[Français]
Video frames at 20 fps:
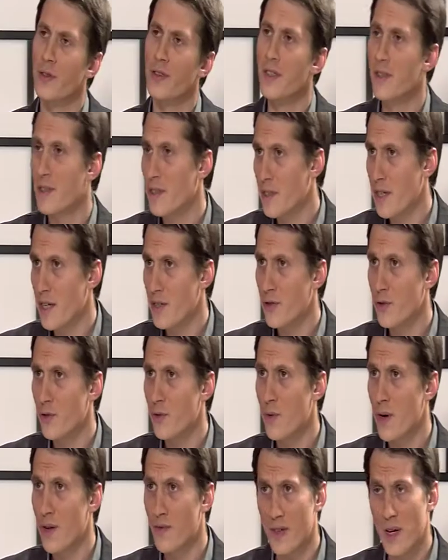
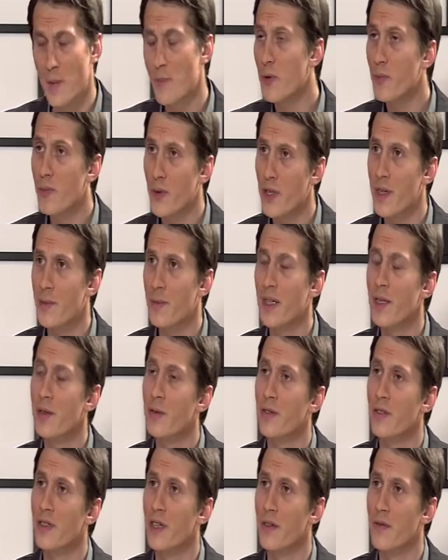désignation a fait un peu
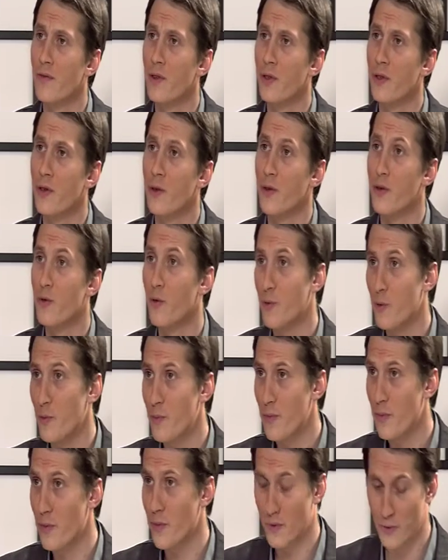polémique au sein de votre
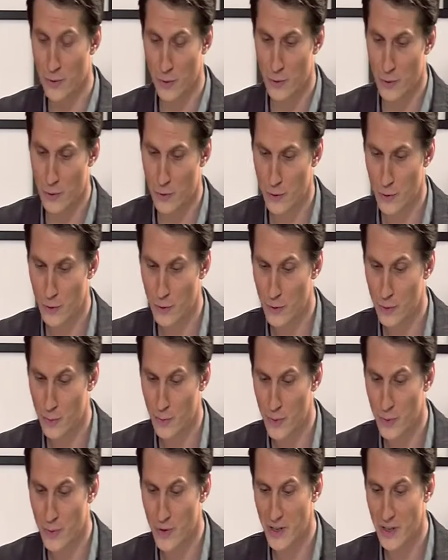groupe. Euh, je
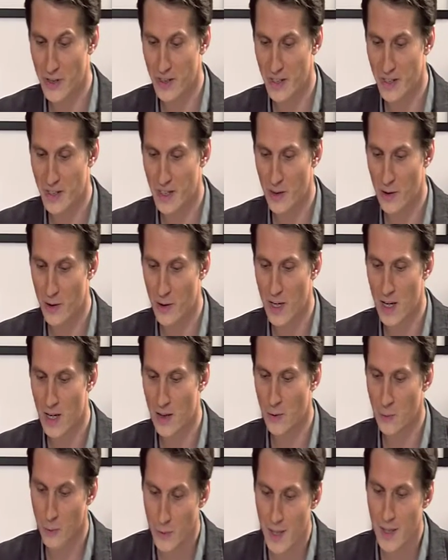peux citer
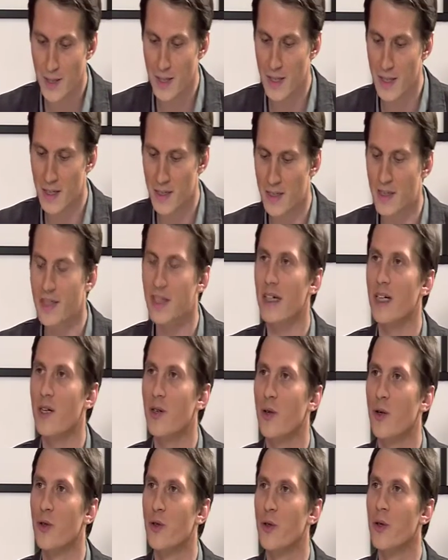Nicolas Zuilly et
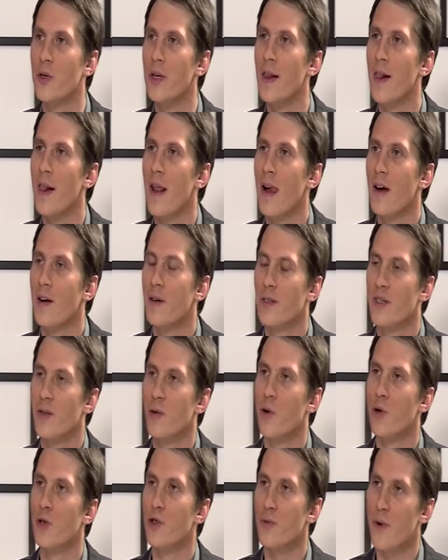Cyril Grenot euh, qui
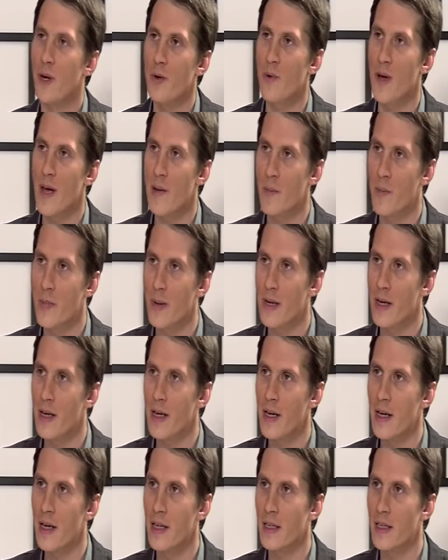ont rejoint l'UMP
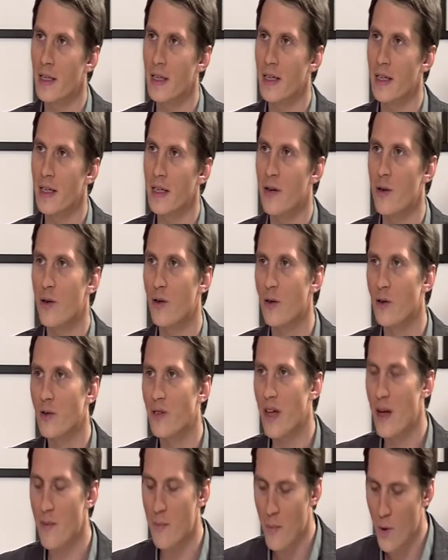et qui euh,
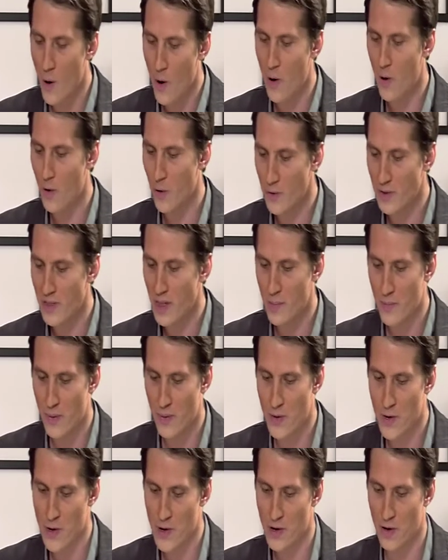notamment
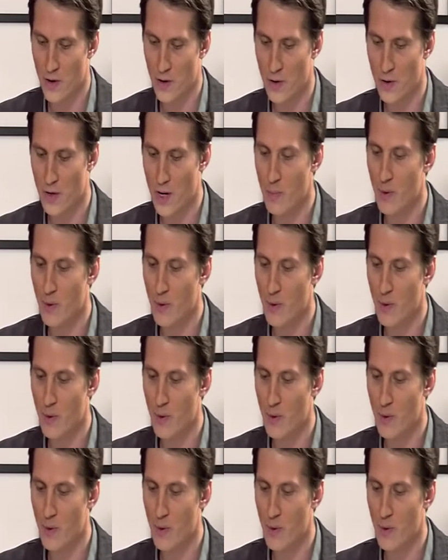déplorent la